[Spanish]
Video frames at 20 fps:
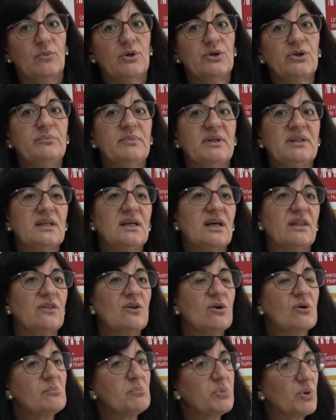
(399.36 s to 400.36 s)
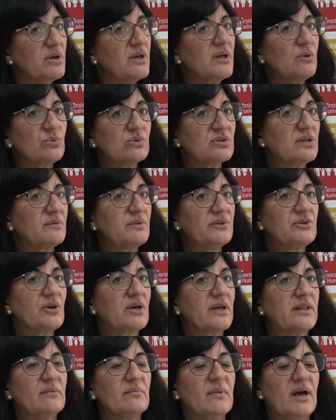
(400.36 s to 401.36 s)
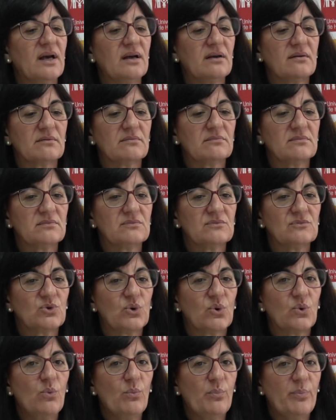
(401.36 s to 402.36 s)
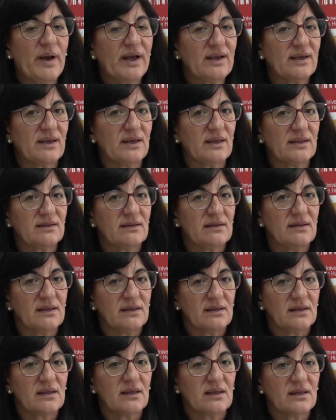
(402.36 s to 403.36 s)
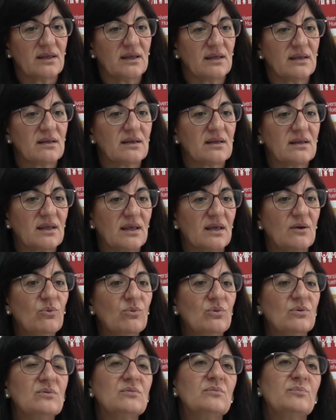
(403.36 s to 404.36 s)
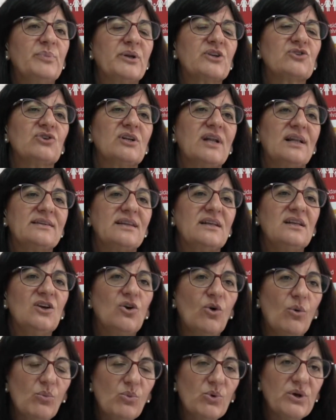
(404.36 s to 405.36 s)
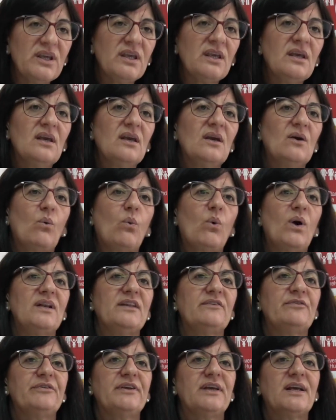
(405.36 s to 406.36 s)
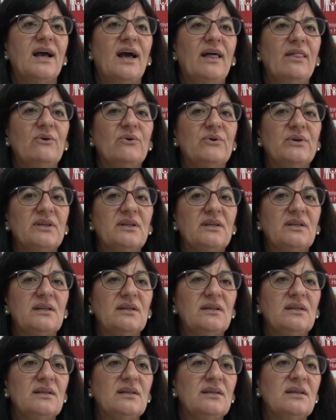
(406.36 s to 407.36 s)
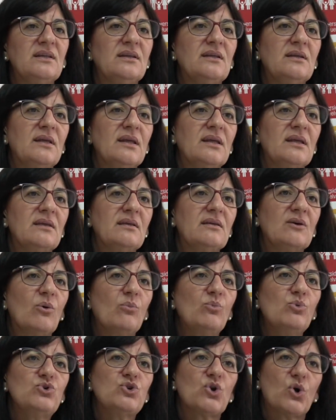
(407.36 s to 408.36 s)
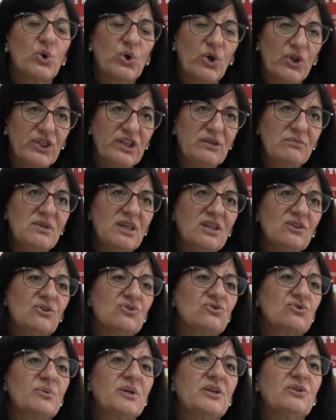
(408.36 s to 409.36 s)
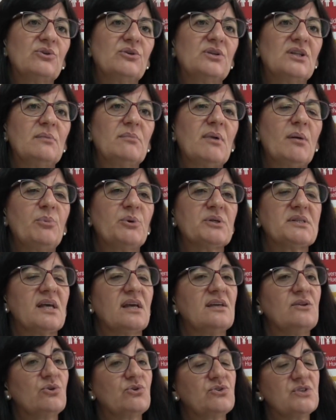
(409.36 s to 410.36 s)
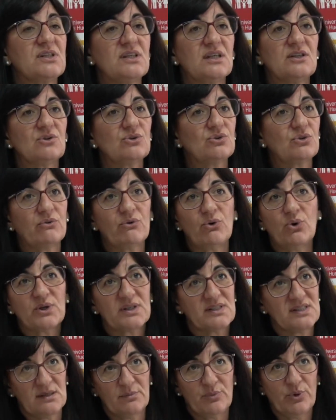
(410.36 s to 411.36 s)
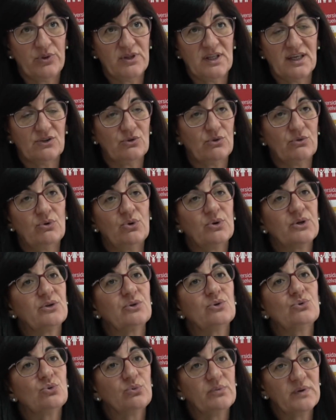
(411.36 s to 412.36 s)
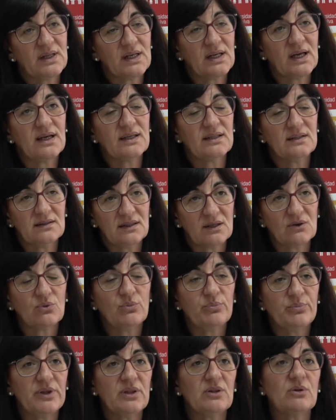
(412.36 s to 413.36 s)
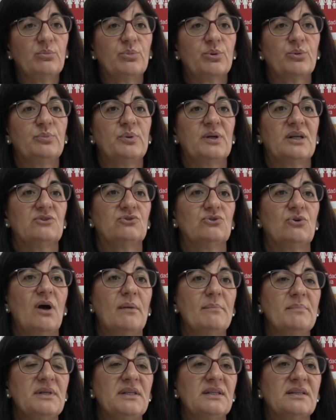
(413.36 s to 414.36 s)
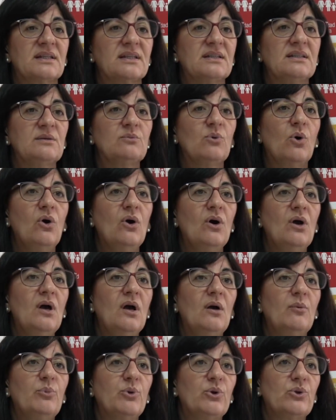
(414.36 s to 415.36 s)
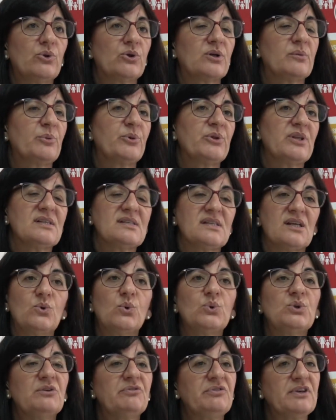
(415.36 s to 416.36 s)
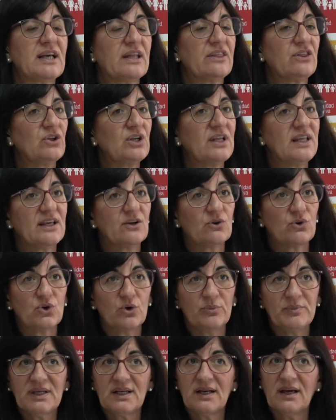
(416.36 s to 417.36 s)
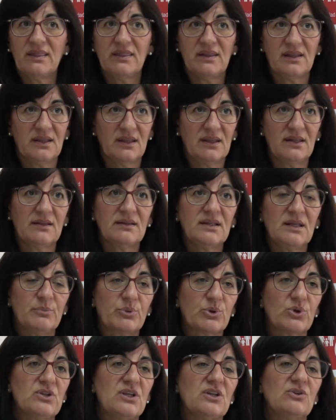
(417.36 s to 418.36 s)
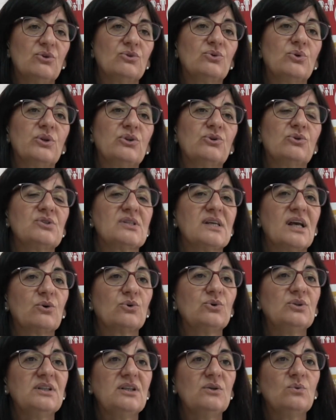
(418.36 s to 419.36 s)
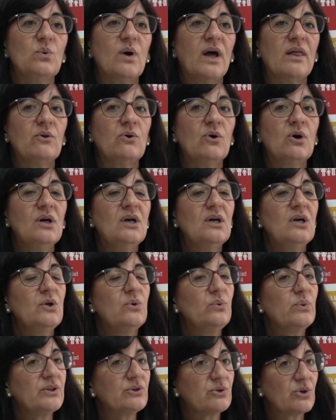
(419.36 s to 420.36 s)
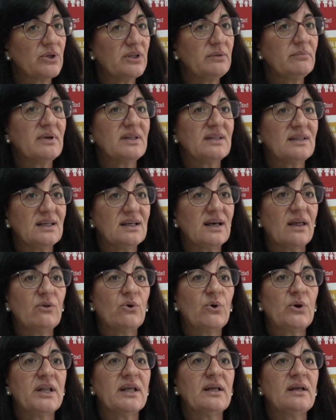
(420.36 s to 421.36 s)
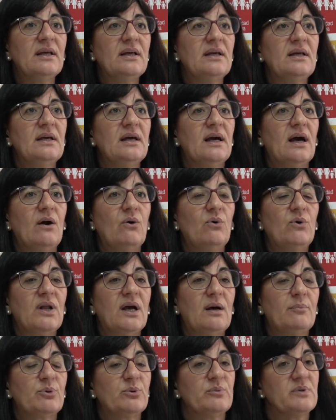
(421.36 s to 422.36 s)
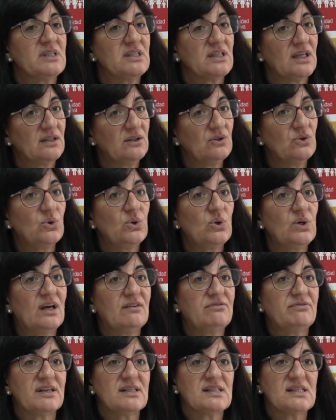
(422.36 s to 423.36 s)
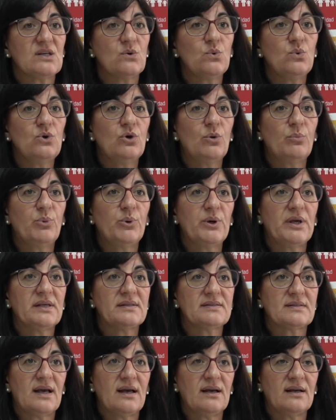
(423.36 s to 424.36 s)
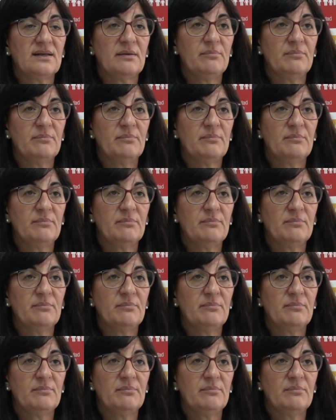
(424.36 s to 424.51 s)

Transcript: Bueno, investigación pues, es un servicio que además mm, con un PAS eh, que, que, es un personal técnico muy cualificado y, con mucho conocimiento sobre estos temas, pues se ha ido siguiendo todo lo que se podía. Todo lo que no estuviera interrumpido por plazos administrativos, pues lo que podían ser justificaciones económicas de, proyecto, todo esto se ha continuado. Nuestros investigadores, ahora aprovechando la fase 1, pues han